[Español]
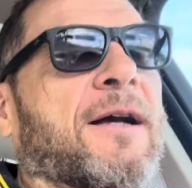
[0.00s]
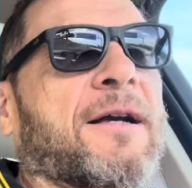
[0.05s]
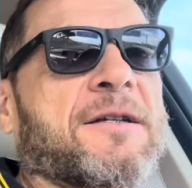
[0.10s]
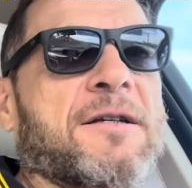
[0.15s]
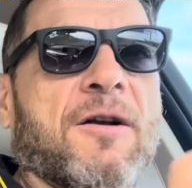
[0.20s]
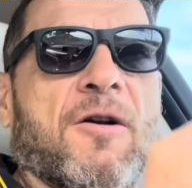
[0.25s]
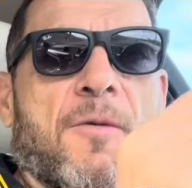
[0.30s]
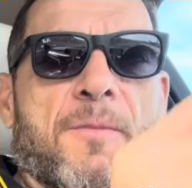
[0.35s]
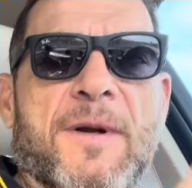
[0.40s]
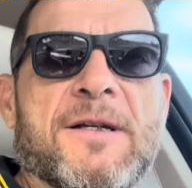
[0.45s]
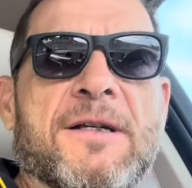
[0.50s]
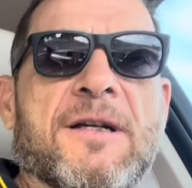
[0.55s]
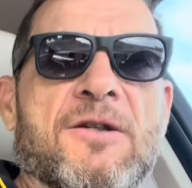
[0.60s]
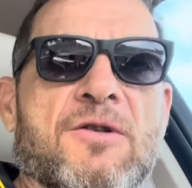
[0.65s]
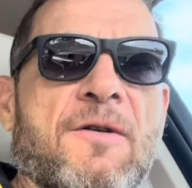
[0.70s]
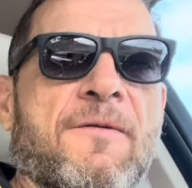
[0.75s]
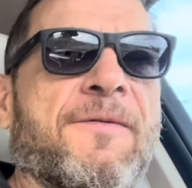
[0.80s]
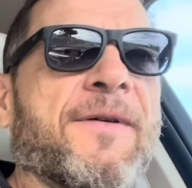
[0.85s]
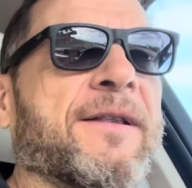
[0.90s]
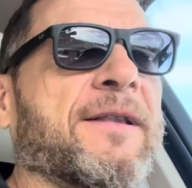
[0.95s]
que si compras
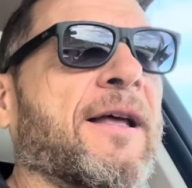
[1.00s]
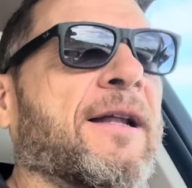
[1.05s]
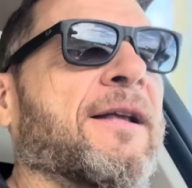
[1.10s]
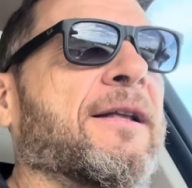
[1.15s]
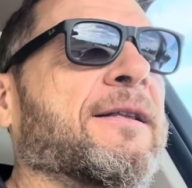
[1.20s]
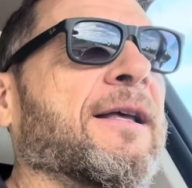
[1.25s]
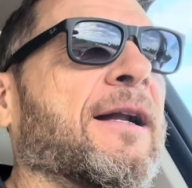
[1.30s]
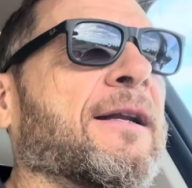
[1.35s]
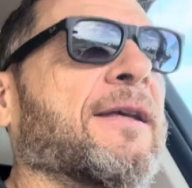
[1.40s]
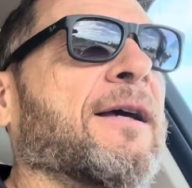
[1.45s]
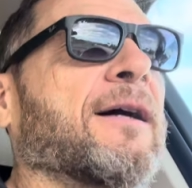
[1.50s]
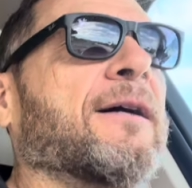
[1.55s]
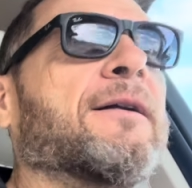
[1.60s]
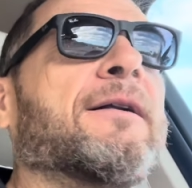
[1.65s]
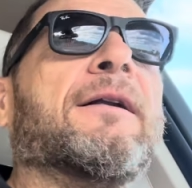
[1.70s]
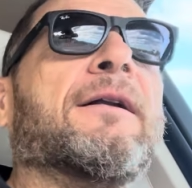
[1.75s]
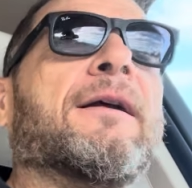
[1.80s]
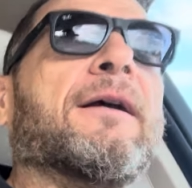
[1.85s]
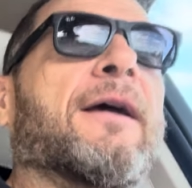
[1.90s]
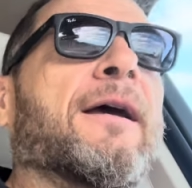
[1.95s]
queso feta en Italia,
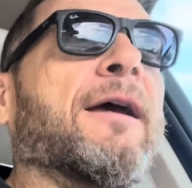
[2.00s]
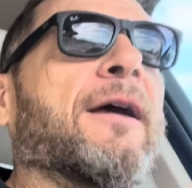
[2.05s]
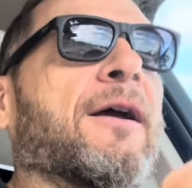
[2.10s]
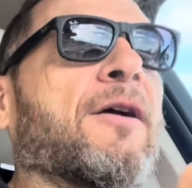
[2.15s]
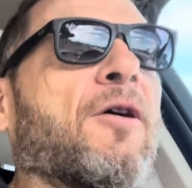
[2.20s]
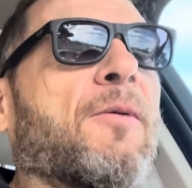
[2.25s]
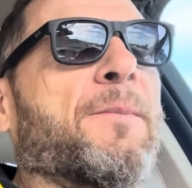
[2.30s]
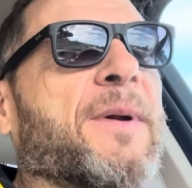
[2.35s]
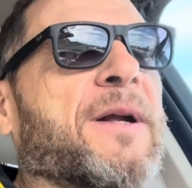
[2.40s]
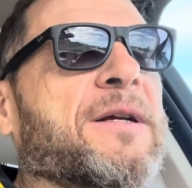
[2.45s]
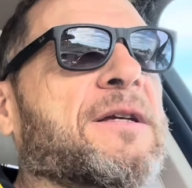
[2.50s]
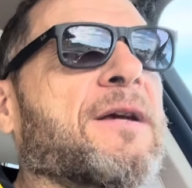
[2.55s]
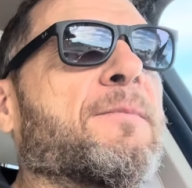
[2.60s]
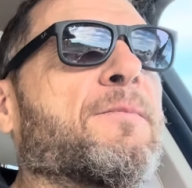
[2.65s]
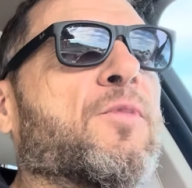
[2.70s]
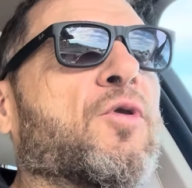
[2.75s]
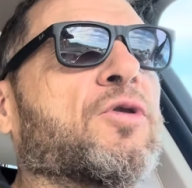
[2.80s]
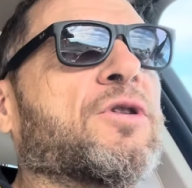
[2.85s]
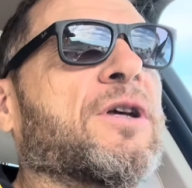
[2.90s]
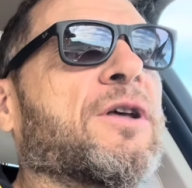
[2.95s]
eh, compras
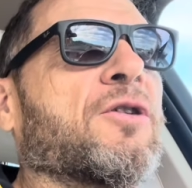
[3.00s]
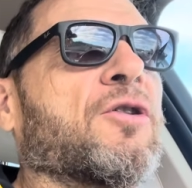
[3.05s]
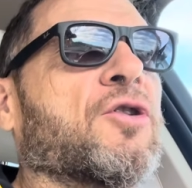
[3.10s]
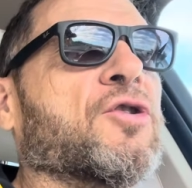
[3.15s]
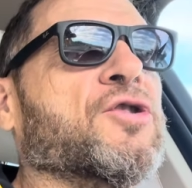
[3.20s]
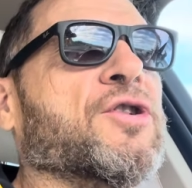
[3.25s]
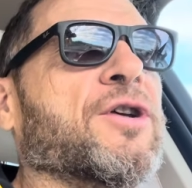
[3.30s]
embutidos...